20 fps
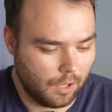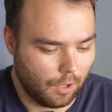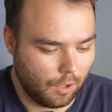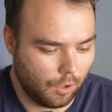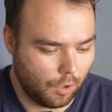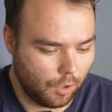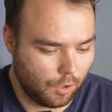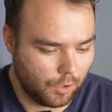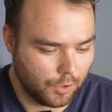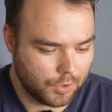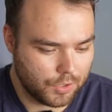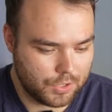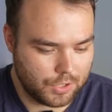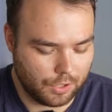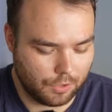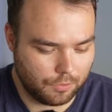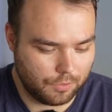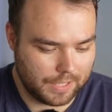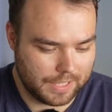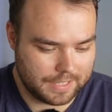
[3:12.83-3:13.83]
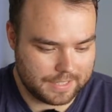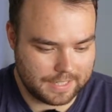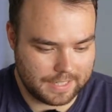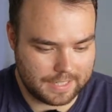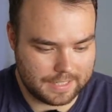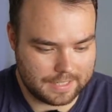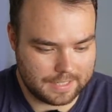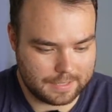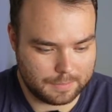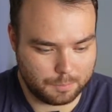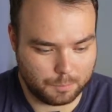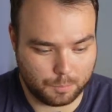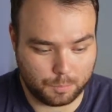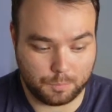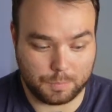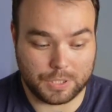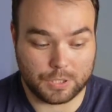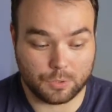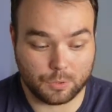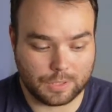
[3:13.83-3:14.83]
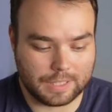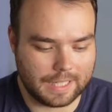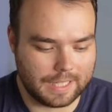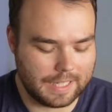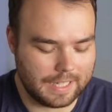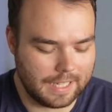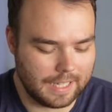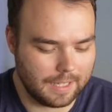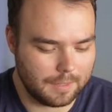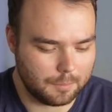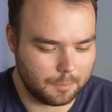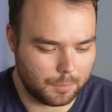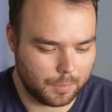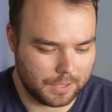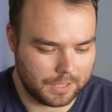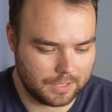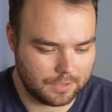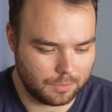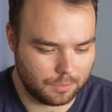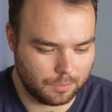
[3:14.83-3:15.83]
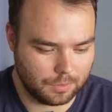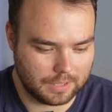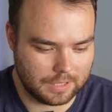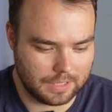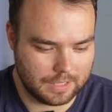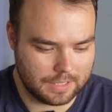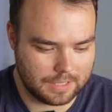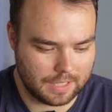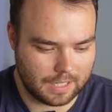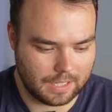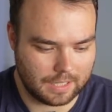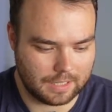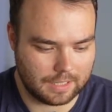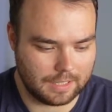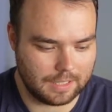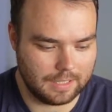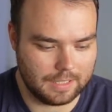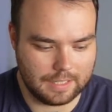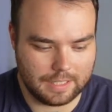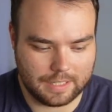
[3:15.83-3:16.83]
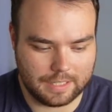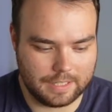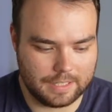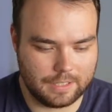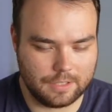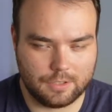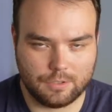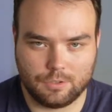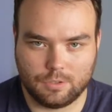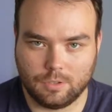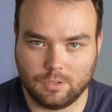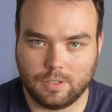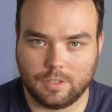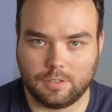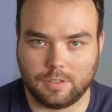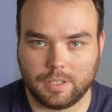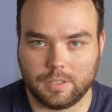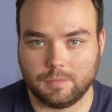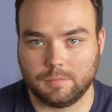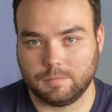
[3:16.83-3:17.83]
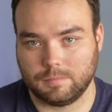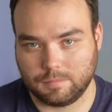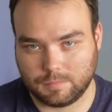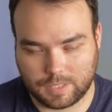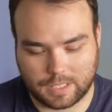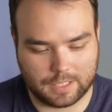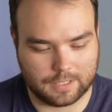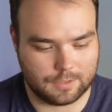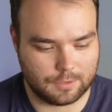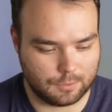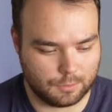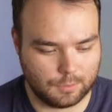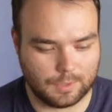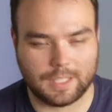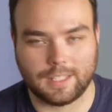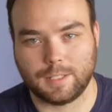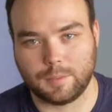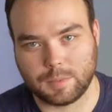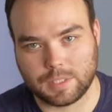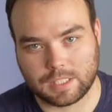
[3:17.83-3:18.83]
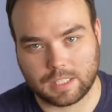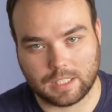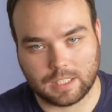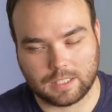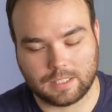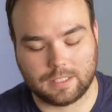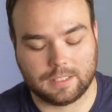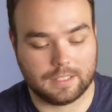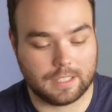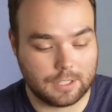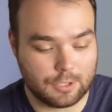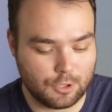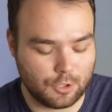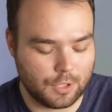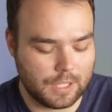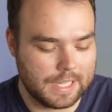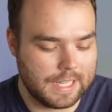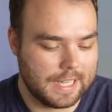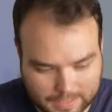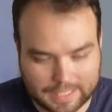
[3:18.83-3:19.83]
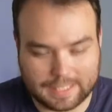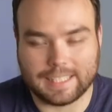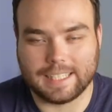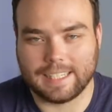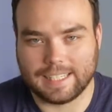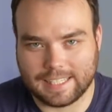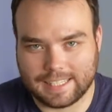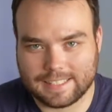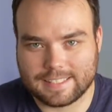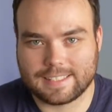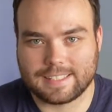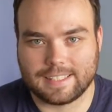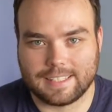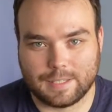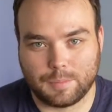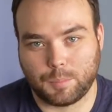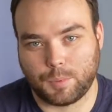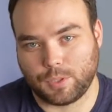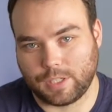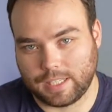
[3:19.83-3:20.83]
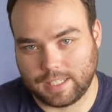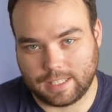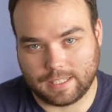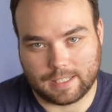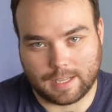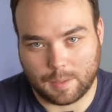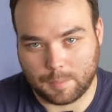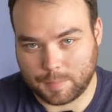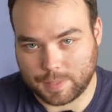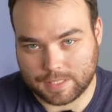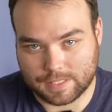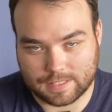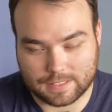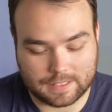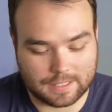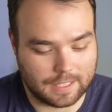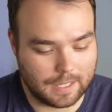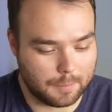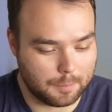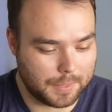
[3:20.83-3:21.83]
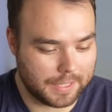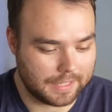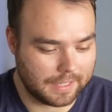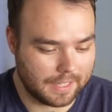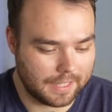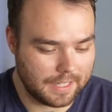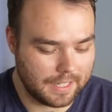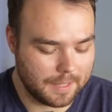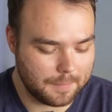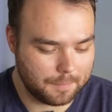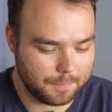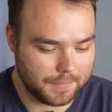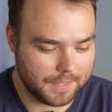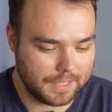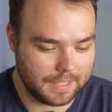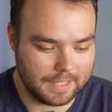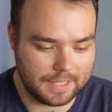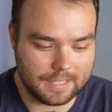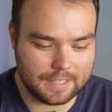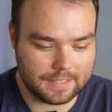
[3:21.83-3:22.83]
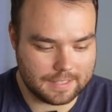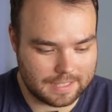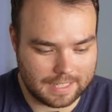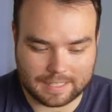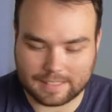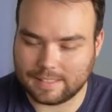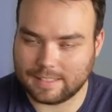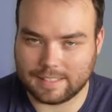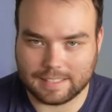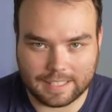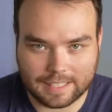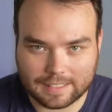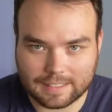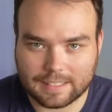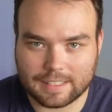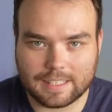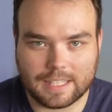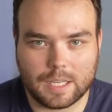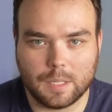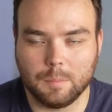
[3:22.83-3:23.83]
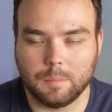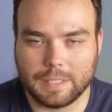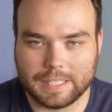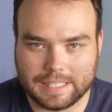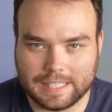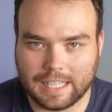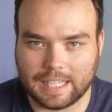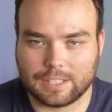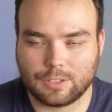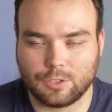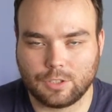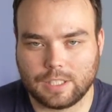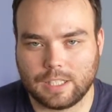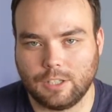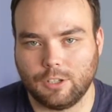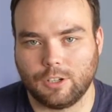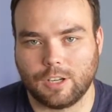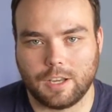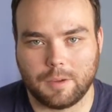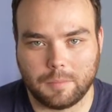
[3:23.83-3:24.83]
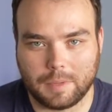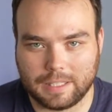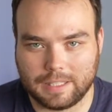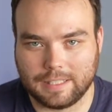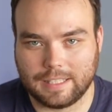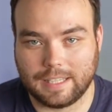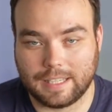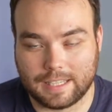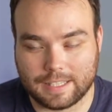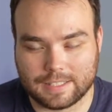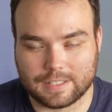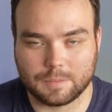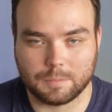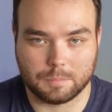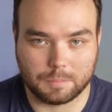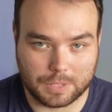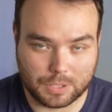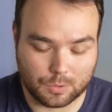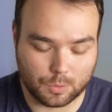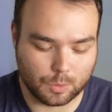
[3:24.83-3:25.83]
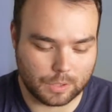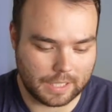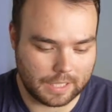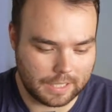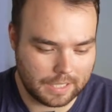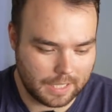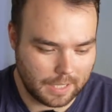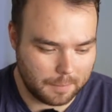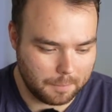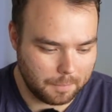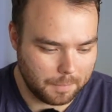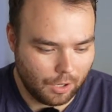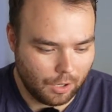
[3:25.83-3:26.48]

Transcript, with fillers: O si ofreces bisutería, puedes utilizar Liri Jewelry, que es una de mis clientes. De hecho, en inglés, eh, porque la empresa es de Gran Bretaña, y se entiende de inmediato que lo que vende es bisutería.